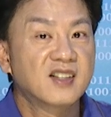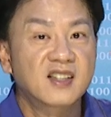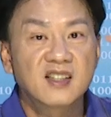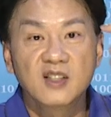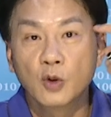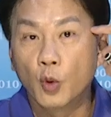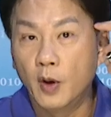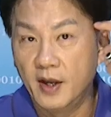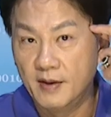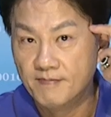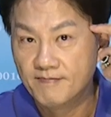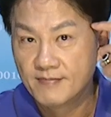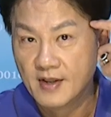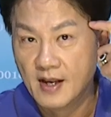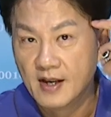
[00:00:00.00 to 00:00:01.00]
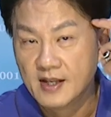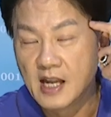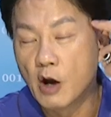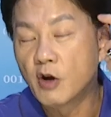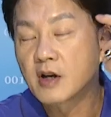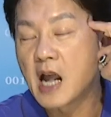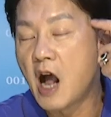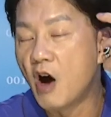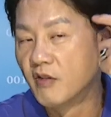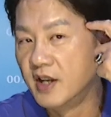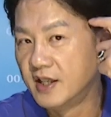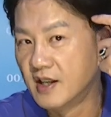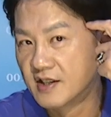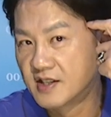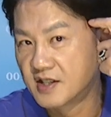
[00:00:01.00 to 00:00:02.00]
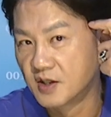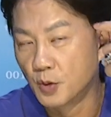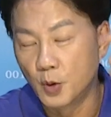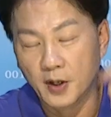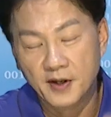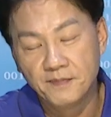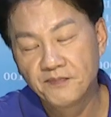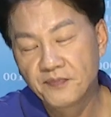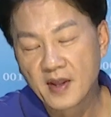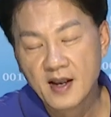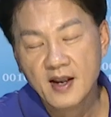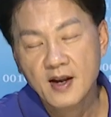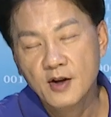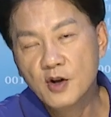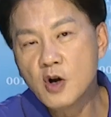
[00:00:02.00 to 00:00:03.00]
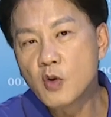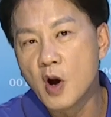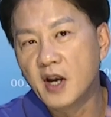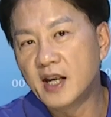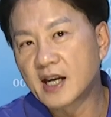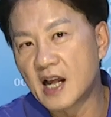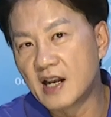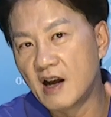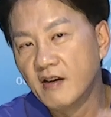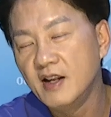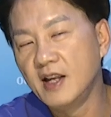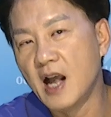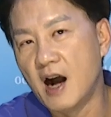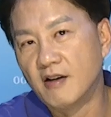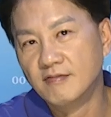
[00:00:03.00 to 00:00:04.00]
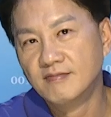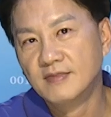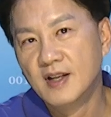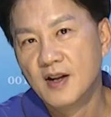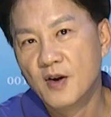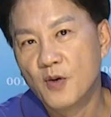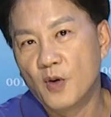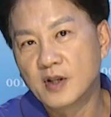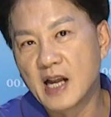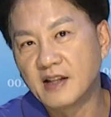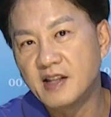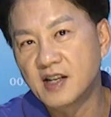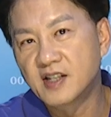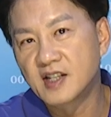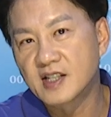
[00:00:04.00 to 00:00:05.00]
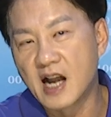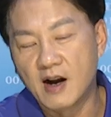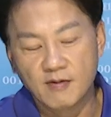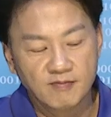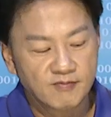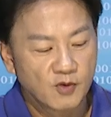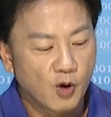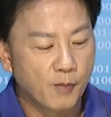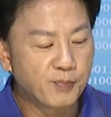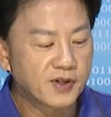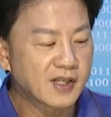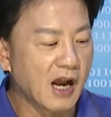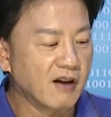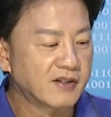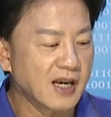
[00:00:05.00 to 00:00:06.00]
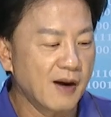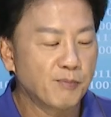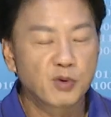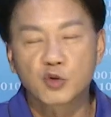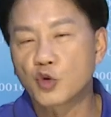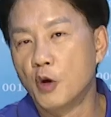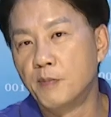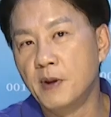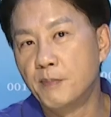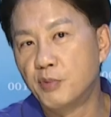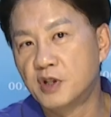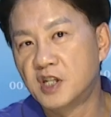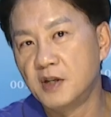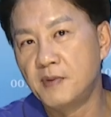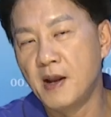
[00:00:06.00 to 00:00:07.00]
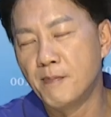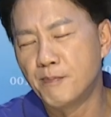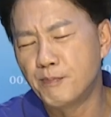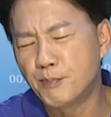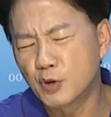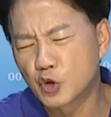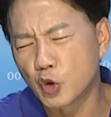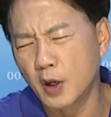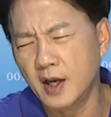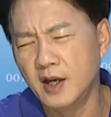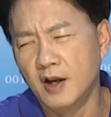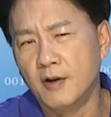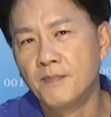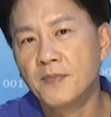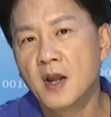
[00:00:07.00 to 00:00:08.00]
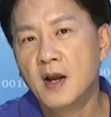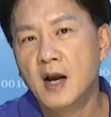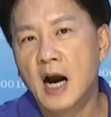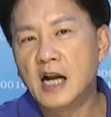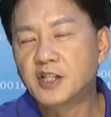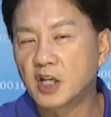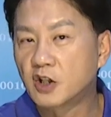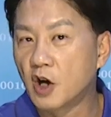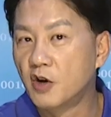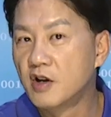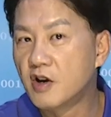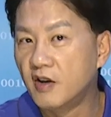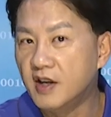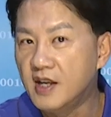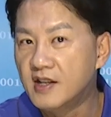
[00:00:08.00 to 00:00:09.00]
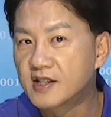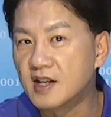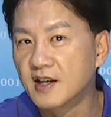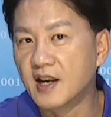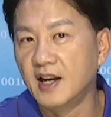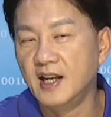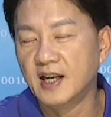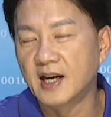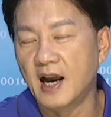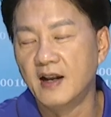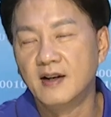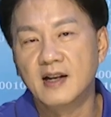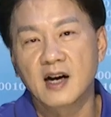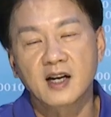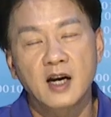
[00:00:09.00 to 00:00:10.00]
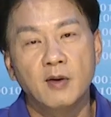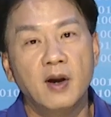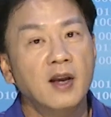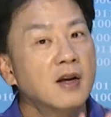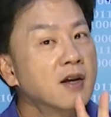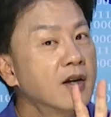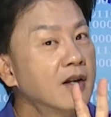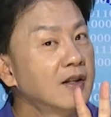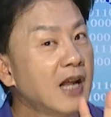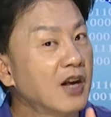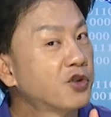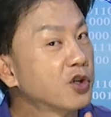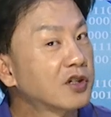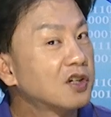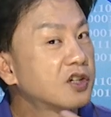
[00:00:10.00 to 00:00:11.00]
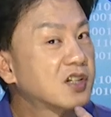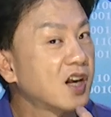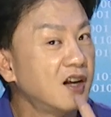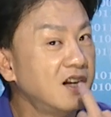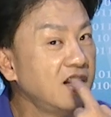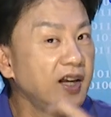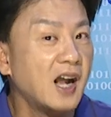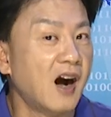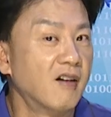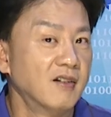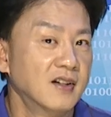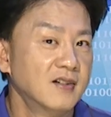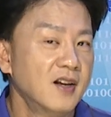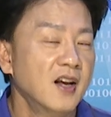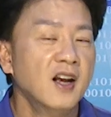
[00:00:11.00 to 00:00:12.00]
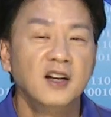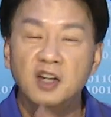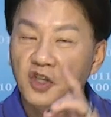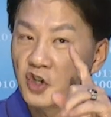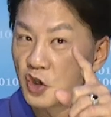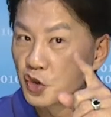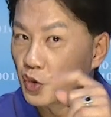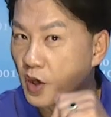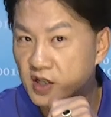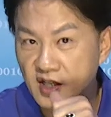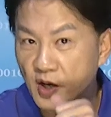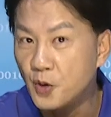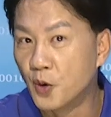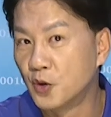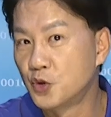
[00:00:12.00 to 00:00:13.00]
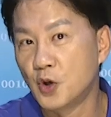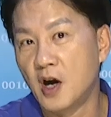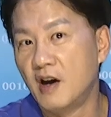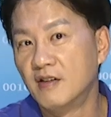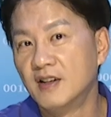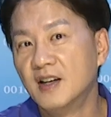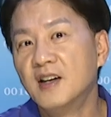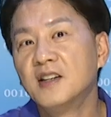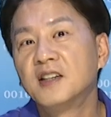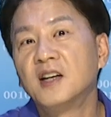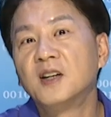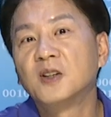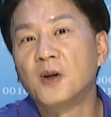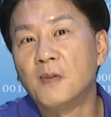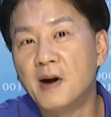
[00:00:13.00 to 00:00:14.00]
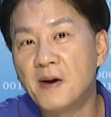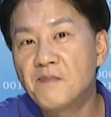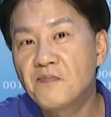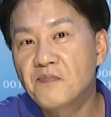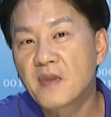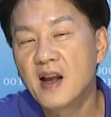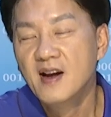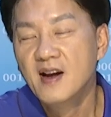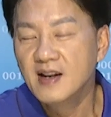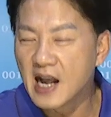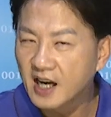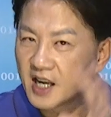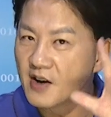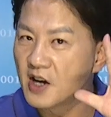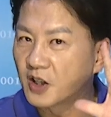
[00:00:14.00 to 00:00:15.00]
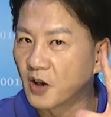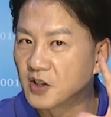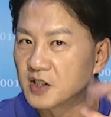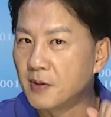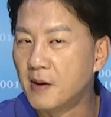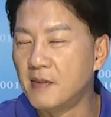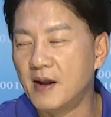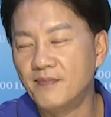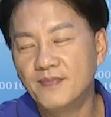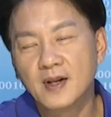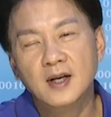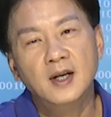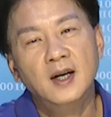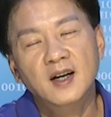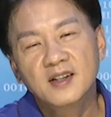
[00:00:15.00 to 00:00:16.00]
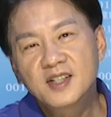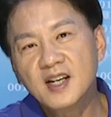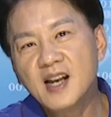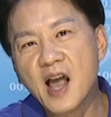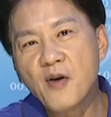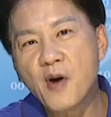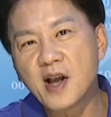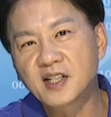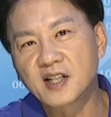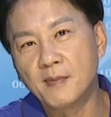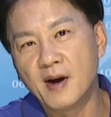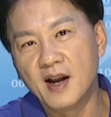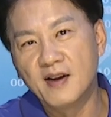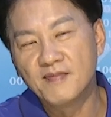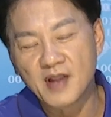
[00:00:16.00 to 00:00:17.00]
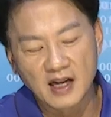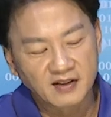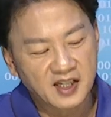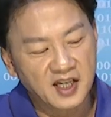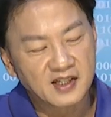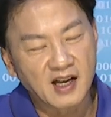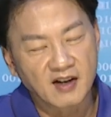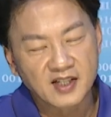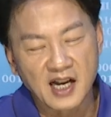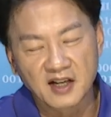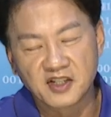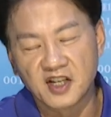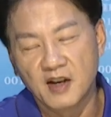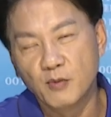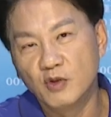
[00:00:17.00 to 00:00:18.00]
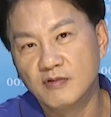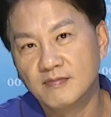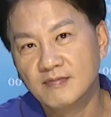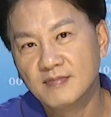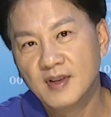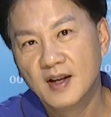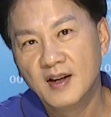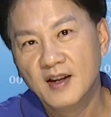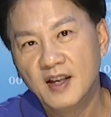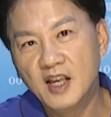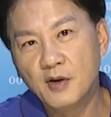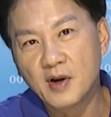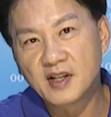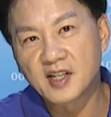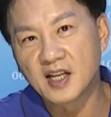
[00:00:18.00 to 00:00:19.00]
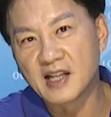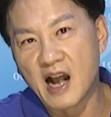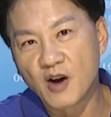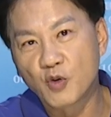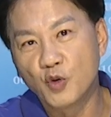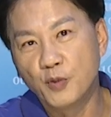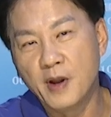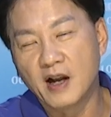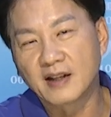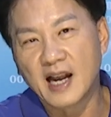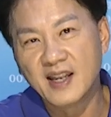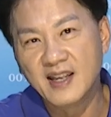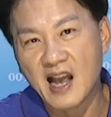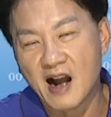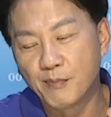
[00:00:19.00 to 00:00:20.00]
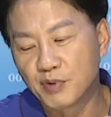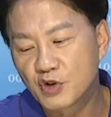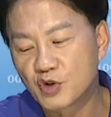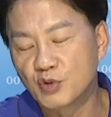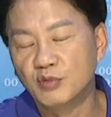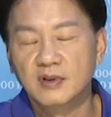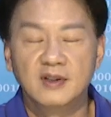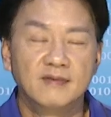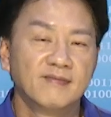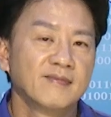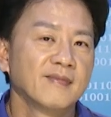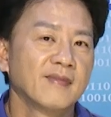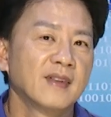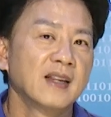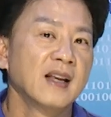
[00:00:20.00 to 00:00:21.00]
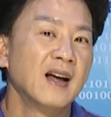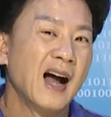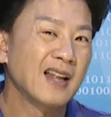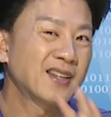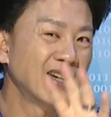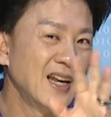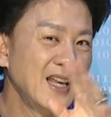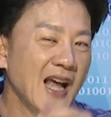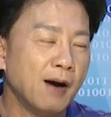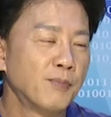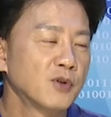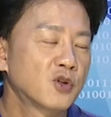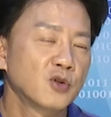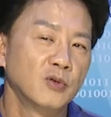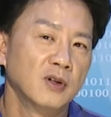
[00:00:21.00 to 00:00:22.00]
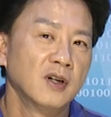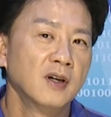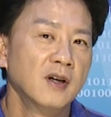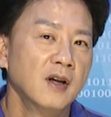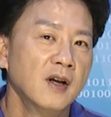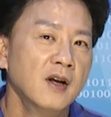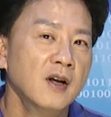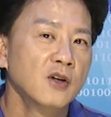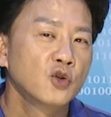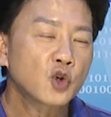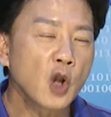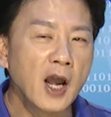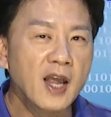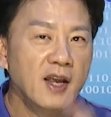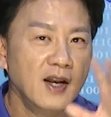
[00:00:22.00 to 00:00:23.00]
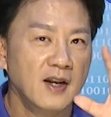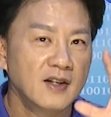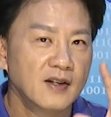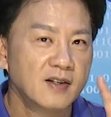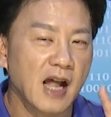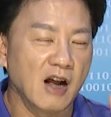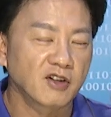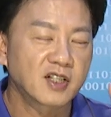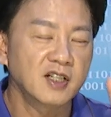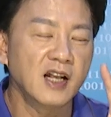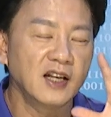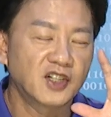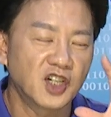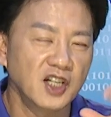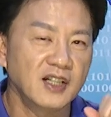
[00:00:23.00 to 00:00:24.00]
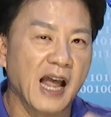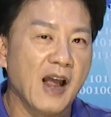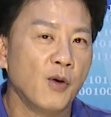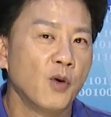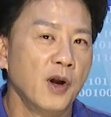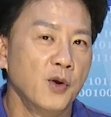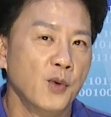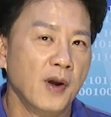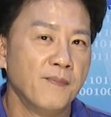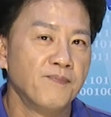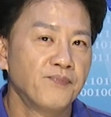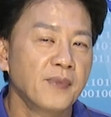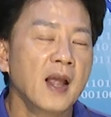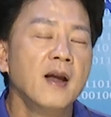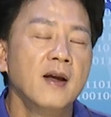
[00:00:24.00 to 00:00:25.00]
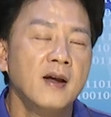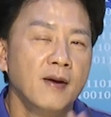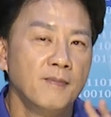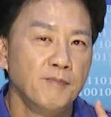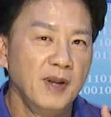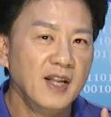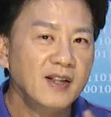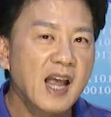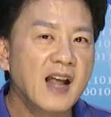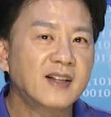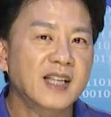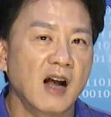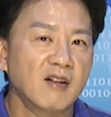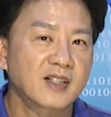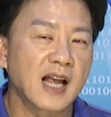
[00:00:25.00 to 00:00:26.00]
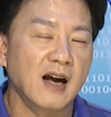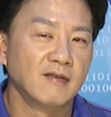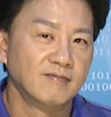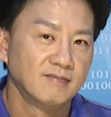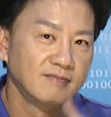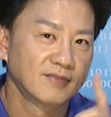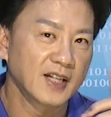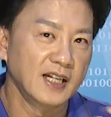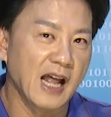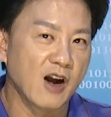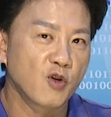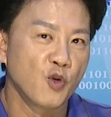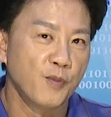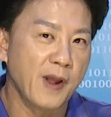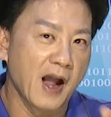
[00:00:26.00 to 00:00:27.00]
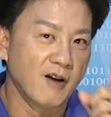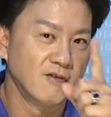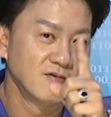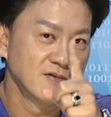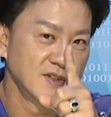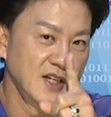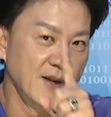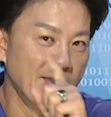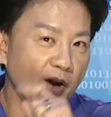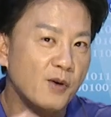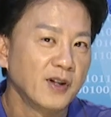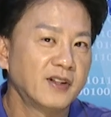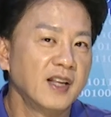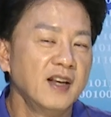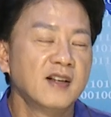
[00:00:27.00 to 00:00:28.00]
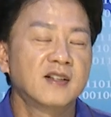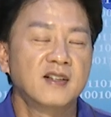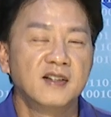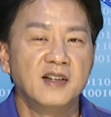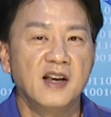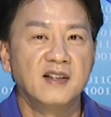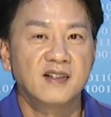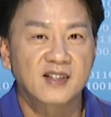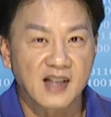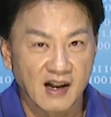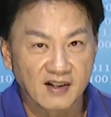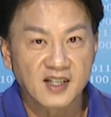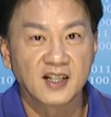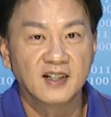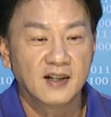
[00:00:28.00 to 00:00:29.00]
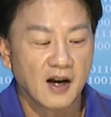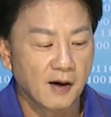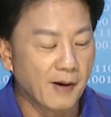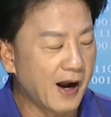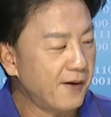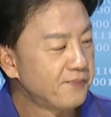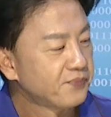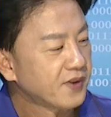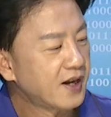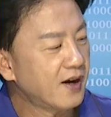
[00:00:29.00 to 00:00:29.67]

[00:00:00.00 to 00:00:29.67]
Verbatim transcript: 智慧，要靠你的智慧。如果你看到利豪，我在电视上我不造假、不作弊、不欺骗、不吹牛，而且都能够印证给你看，那各位。那就是成立好了，你就选择我就好了，听得懂吗？那各位投资朋友们，今天为什么要提早上节目？因为这张股票它压不住了，啊，真的压不住了。所以老师的清代会员，明天早上这张股票你们会第一时间上车，好不好？